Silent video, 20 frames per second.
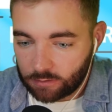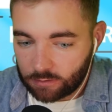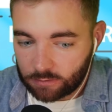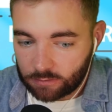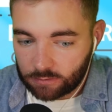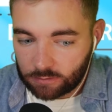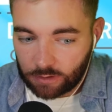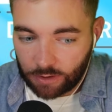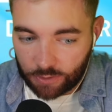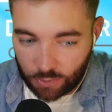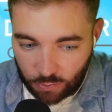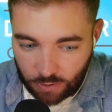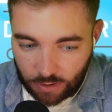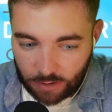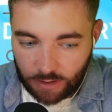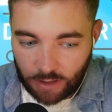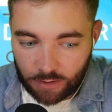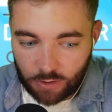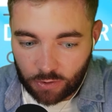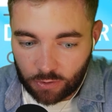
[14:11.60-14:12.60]
хочу
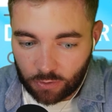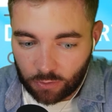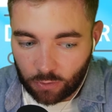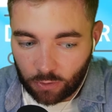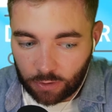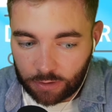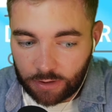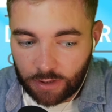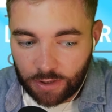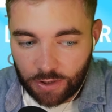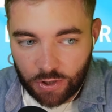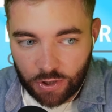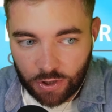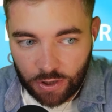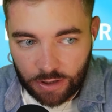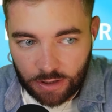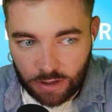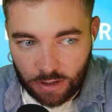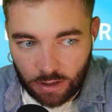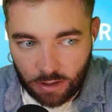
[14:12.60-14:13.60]
сказать, что не
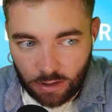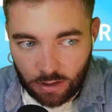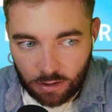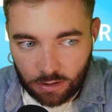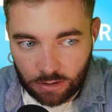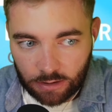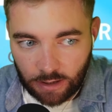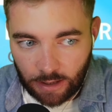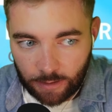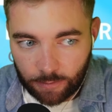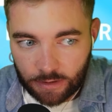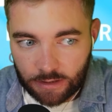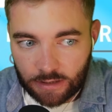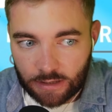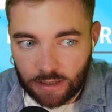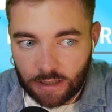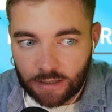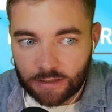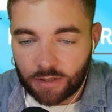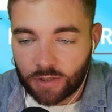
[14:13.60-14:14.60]
ищите там,
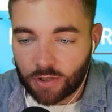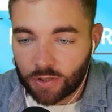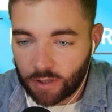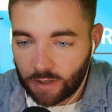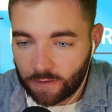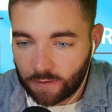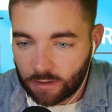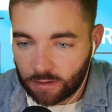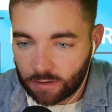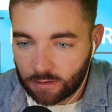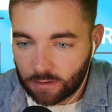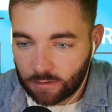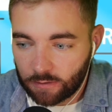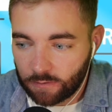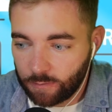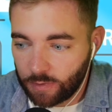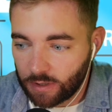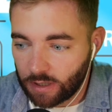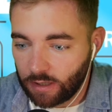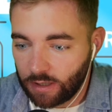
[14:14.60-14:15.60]
где дешевле
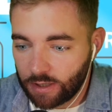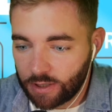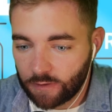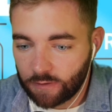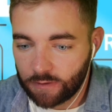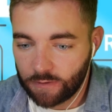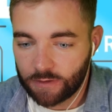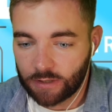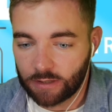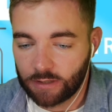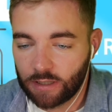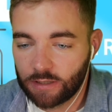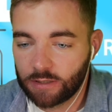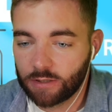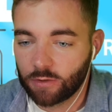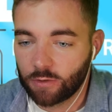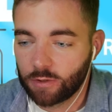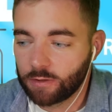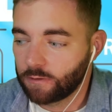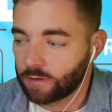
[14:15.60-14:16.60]
перелечивание всегда
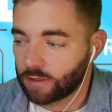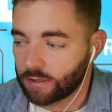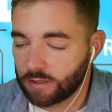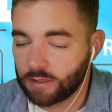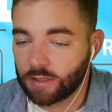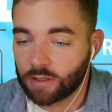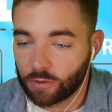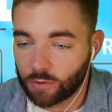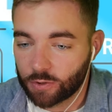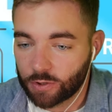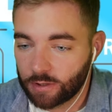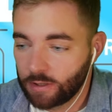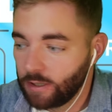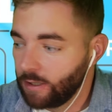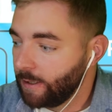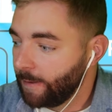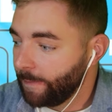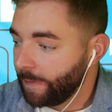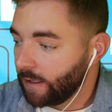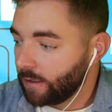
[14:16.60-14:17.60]
стоит в разы дороже.
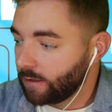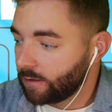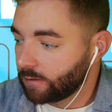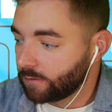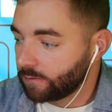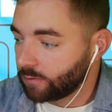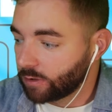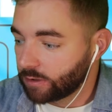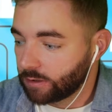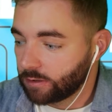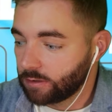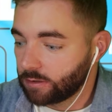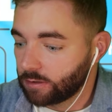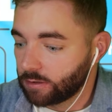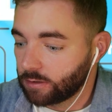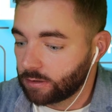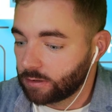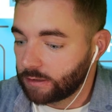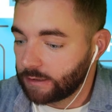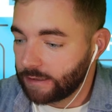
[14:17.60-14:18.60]
Вот.
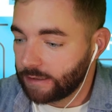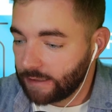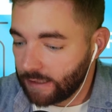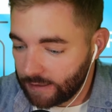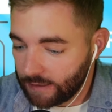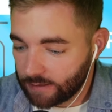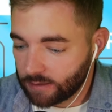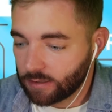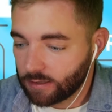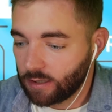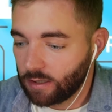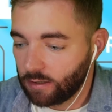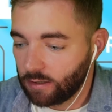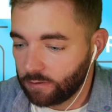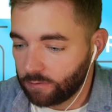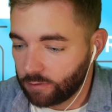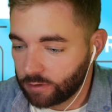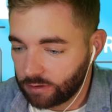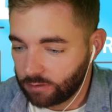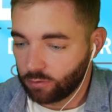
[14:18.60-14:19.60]
Э, есть
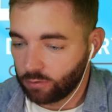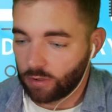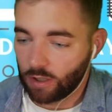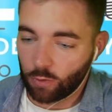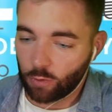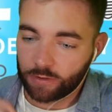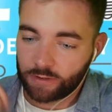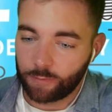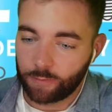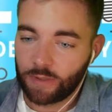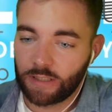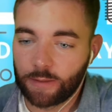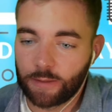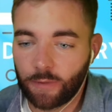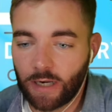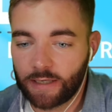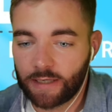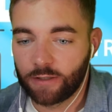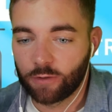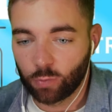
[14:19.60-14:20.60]
вот, ну, какой-то
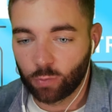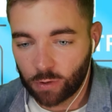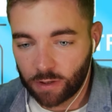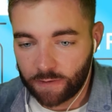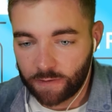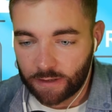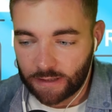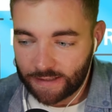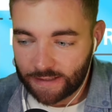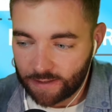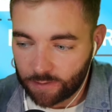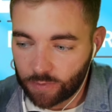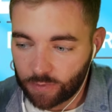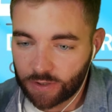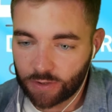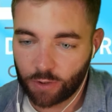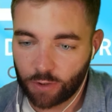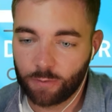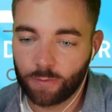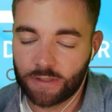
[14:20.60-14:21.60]
минимальный уровень
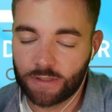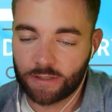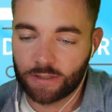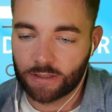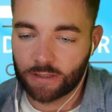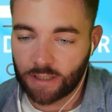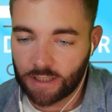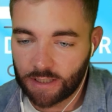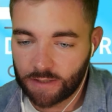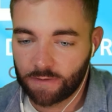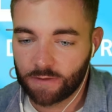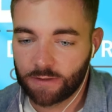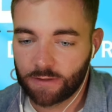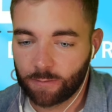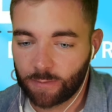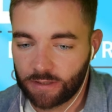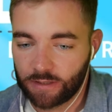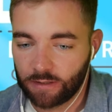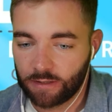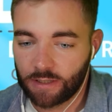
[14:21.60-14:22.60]
себестоимости качественного
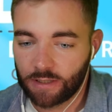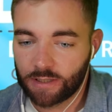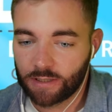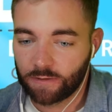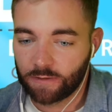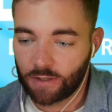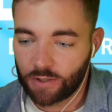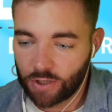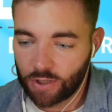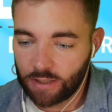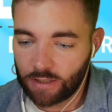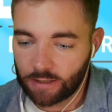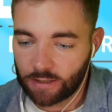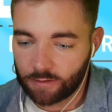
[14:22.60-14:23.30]
стоматологического лечения.